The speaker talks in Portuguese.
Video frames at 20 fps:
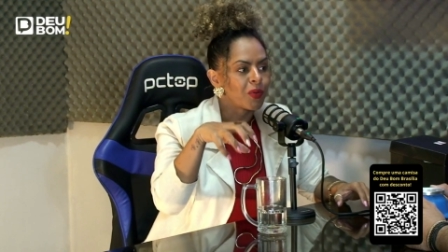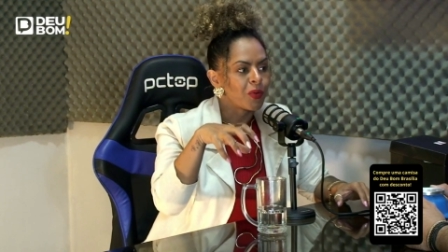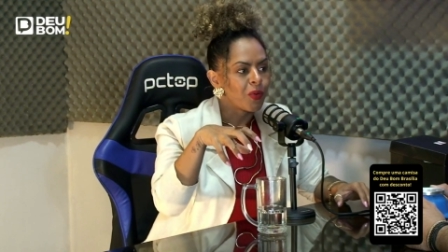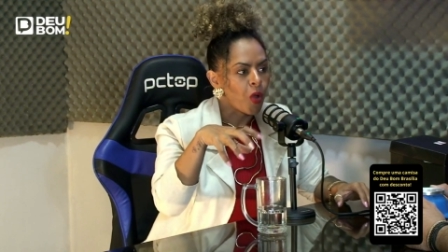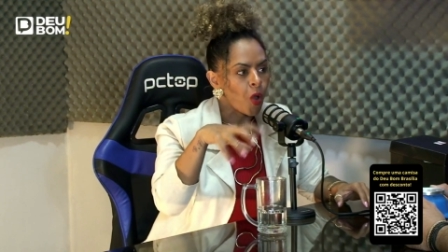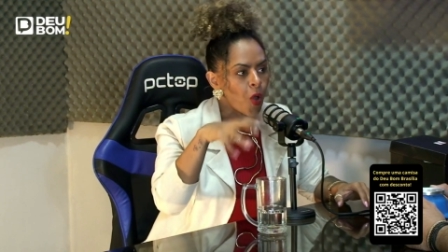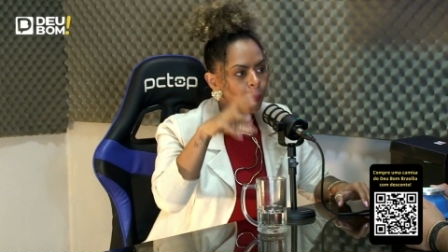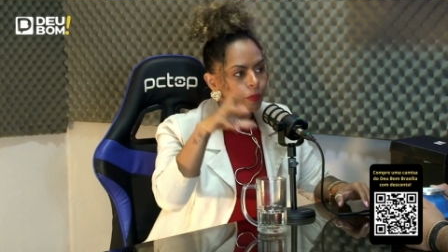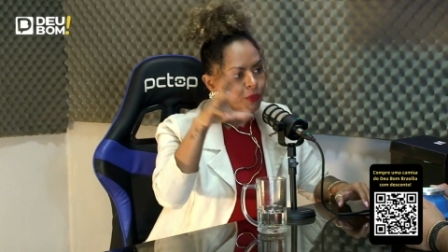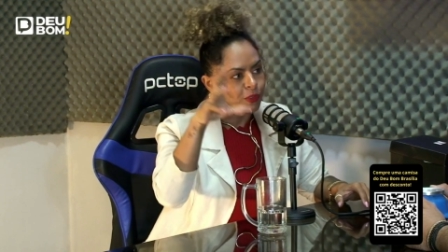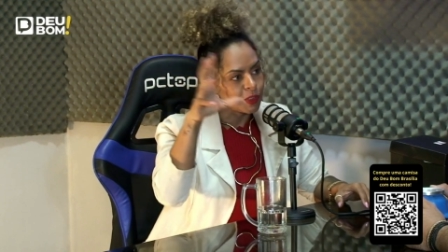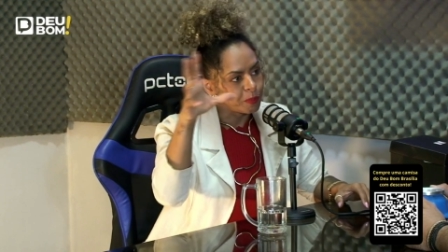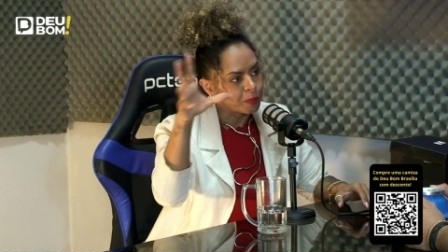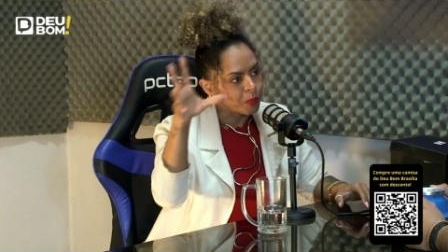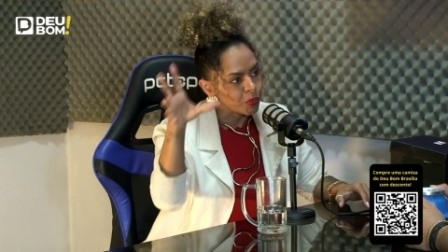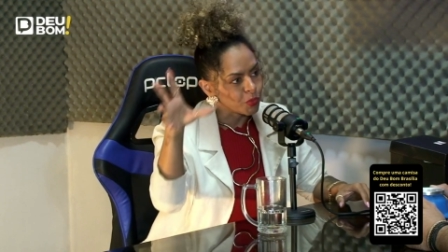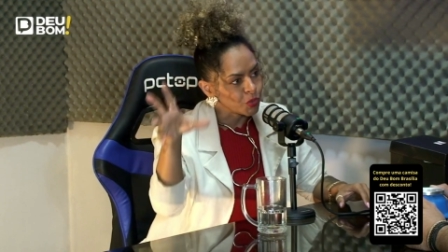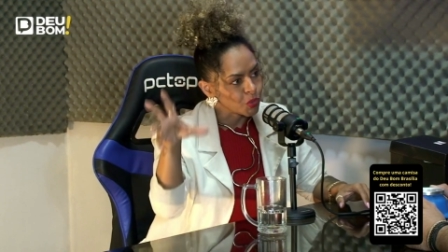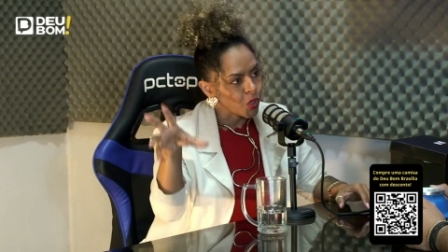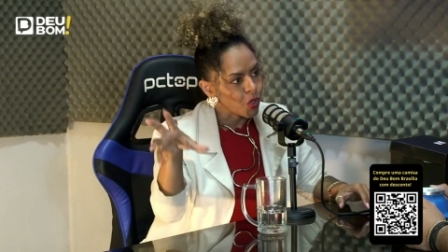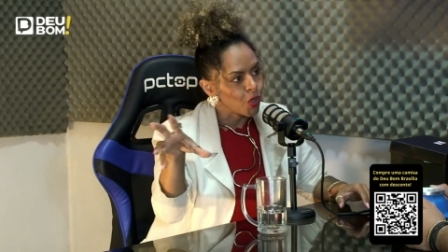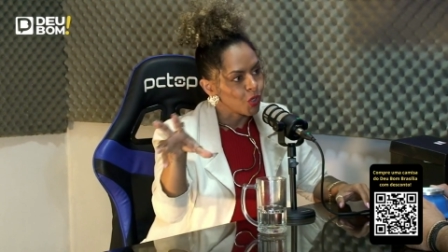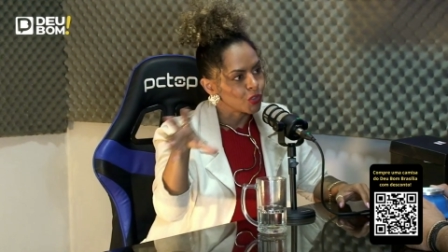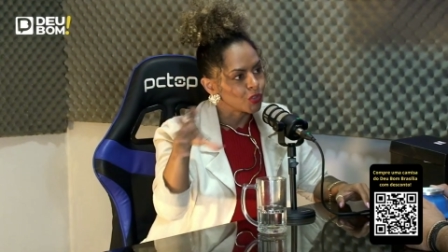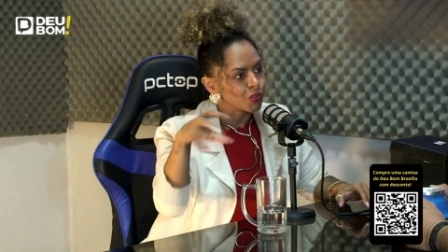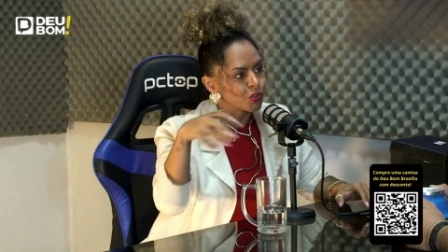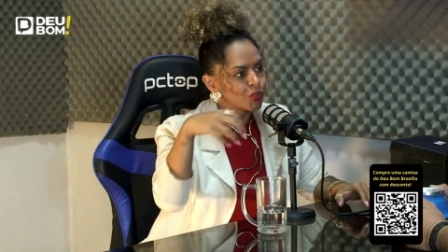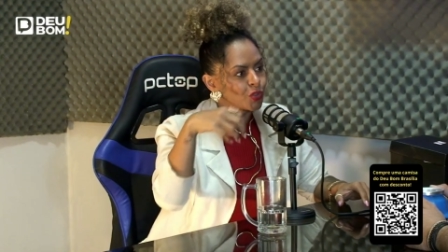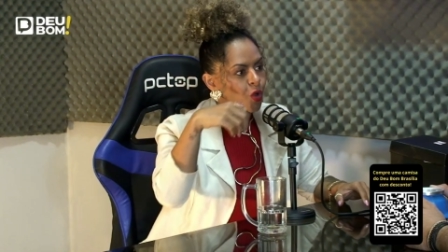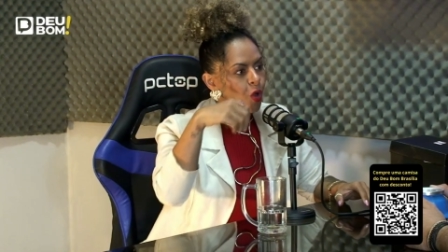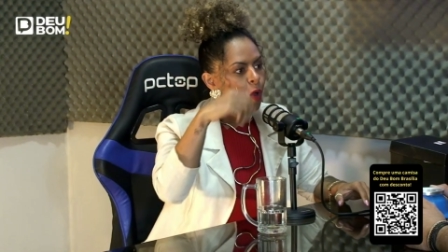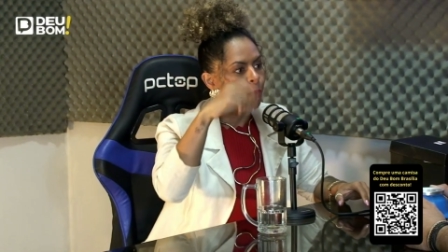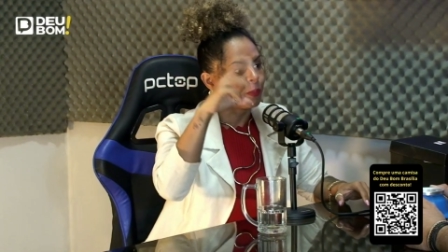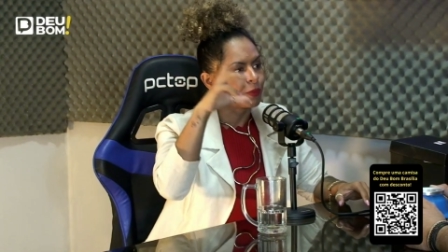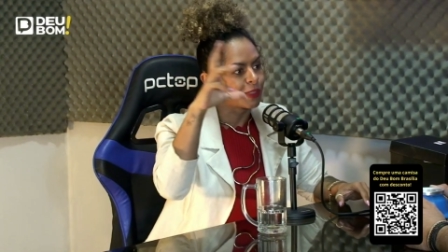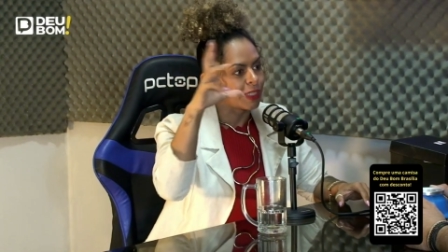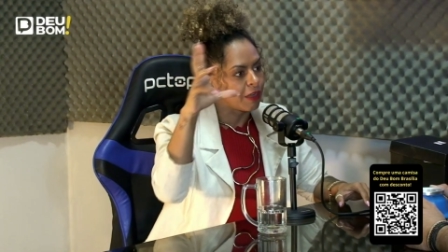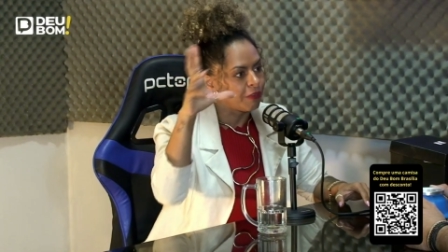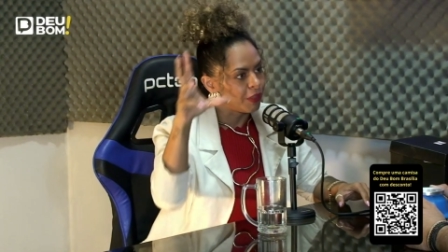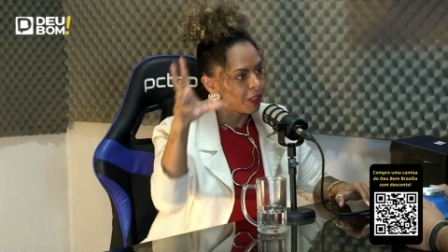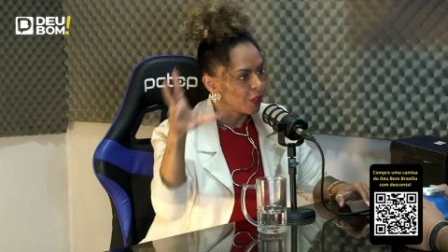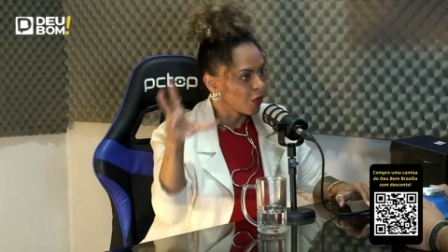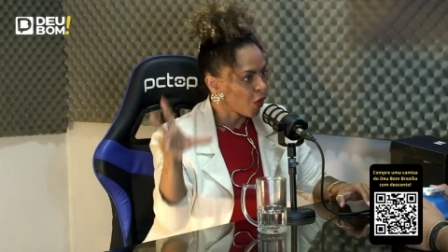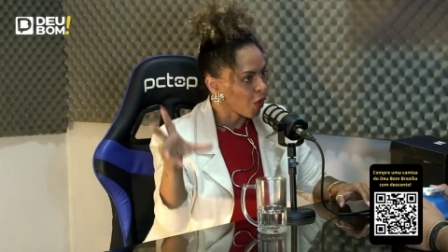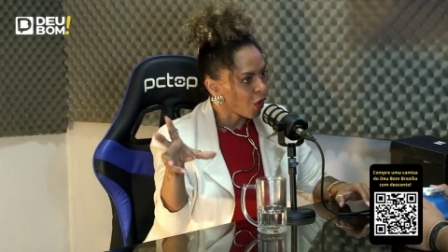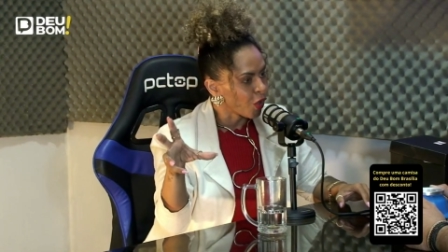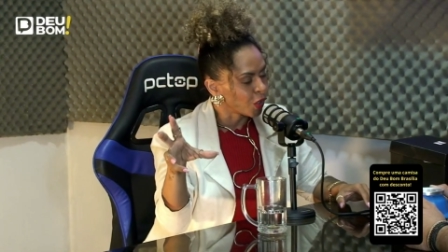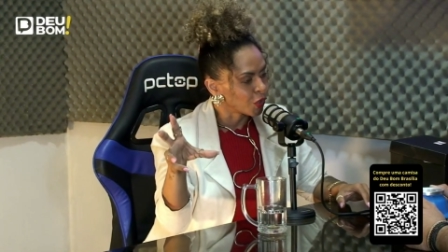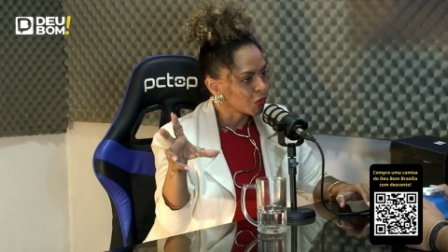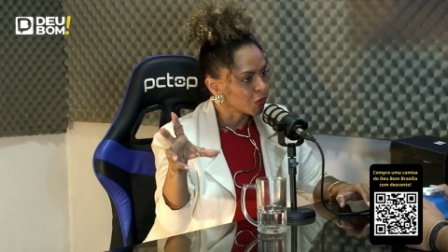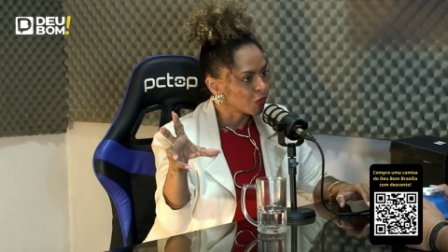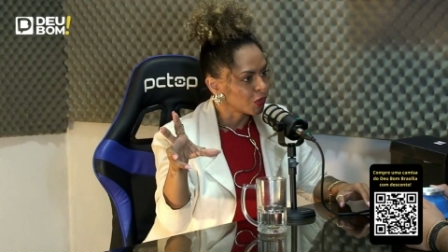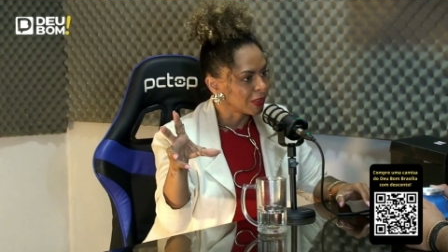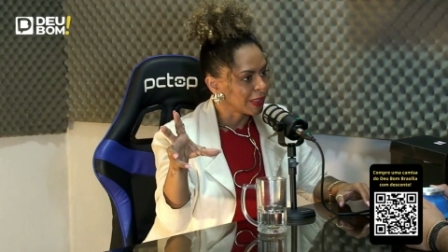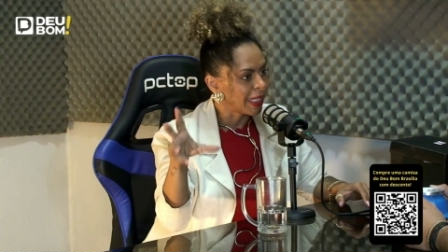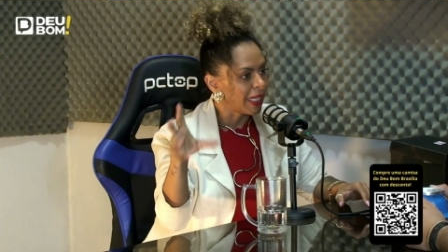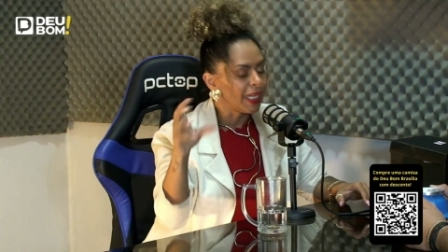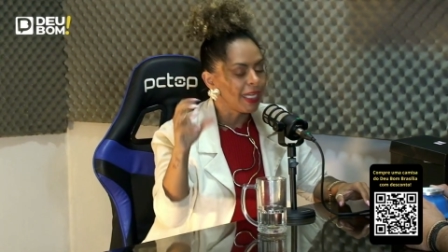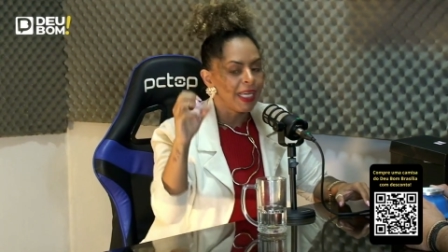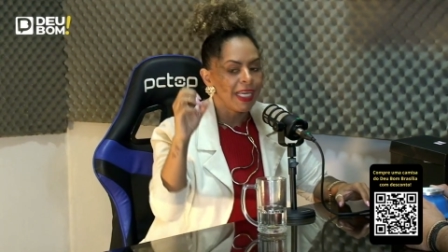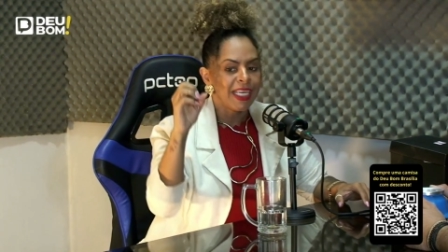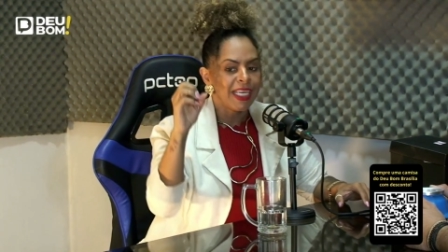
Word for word: Corpos esponjosos, corpos cavernosos, né?